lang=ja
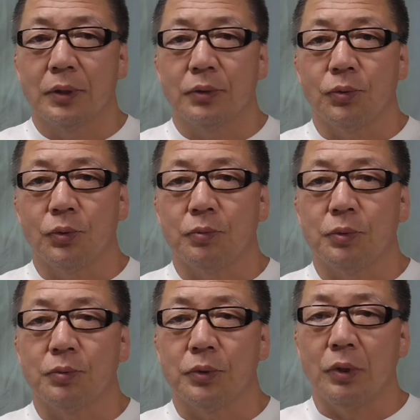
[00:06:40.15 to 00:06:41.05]
そういう
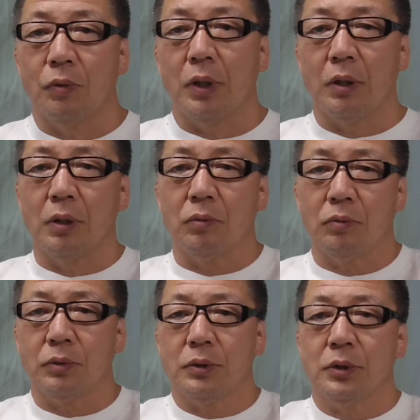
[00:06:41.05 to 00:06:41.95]
部分では、あ
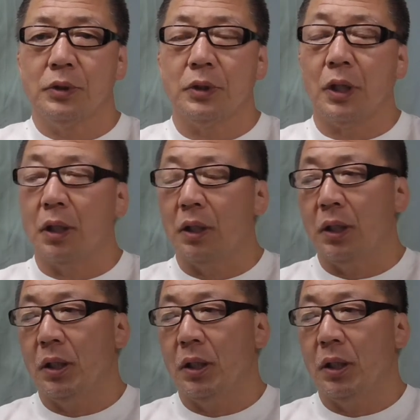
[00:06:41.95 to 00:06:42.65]
の、ちった